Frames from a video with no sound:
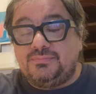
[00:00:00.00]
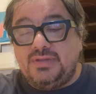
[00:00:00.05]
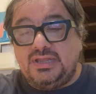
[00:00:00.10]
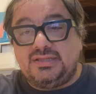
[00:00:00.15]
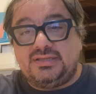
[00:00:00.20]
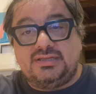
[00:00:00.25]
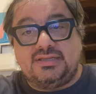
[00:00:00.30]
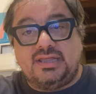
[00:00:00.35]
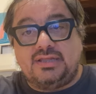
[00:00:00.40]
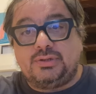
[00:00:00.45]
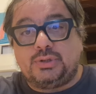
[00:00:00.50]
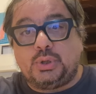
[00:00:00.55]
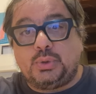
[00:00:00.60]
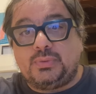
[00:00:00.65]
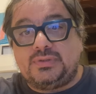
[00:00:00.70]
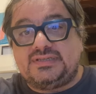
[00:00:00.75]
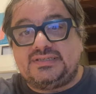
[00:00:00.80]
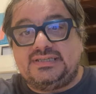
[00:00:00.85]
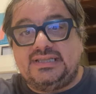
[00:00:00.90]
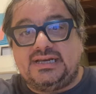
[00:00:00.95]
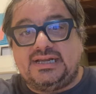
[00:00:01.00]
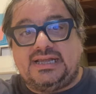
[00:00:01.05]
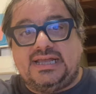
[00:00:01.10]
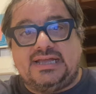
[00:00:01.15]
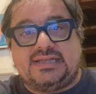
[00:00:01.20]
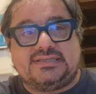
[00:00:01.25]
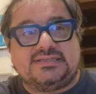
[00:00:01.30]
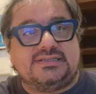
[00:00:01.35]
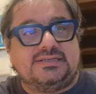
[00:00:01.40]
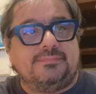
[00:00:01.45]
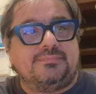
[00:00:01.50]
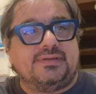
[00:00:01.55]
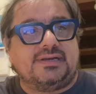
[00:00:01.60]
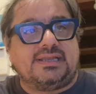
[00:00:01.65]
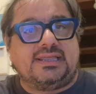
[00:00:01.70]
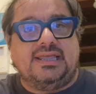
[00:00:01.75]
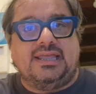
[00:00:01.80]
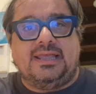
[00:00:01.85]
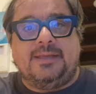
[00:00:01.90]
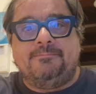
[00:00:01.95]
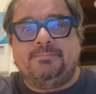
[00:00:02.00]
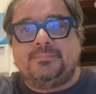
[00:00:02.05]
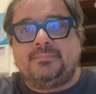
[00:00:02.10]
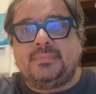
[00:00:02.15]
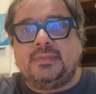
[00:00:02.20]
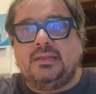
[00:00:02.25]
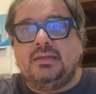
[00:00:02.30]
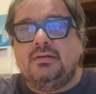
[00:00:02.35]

metti dentro questi ragazzi perché